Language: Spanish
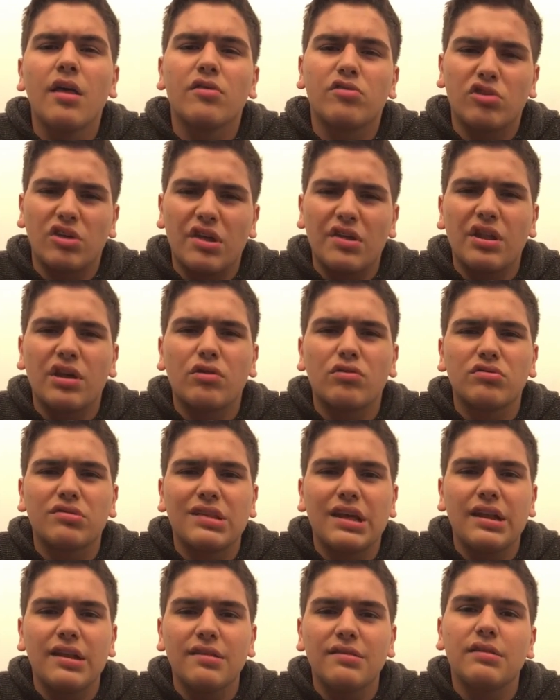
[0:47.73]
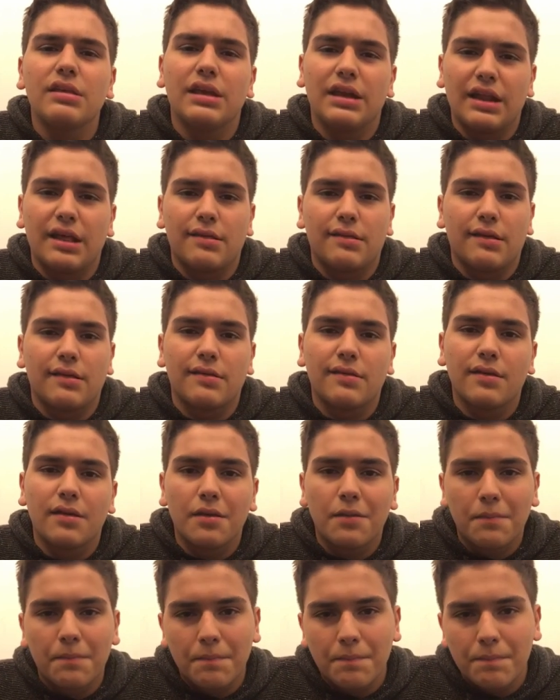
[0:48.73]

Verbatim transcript: Soy Adrián González y gracias.